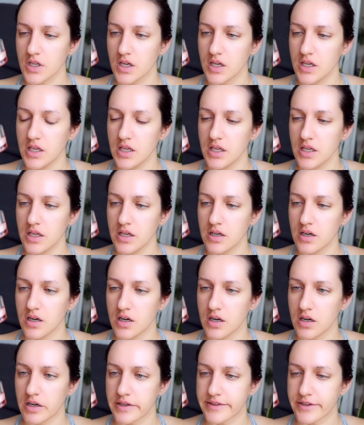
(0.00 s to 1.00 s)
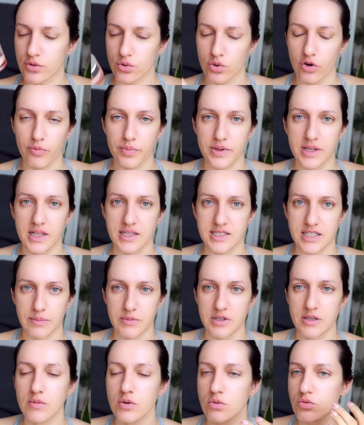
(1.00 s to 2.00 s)
и а, от кругов под глазами.
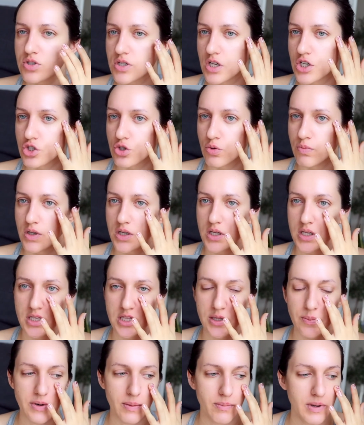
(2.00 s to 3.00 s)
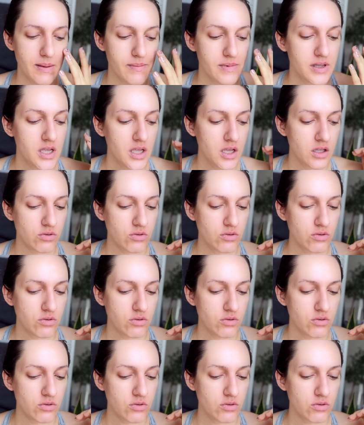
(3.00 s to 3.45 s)
Не могу сказать, что у меня какие-то проблемы,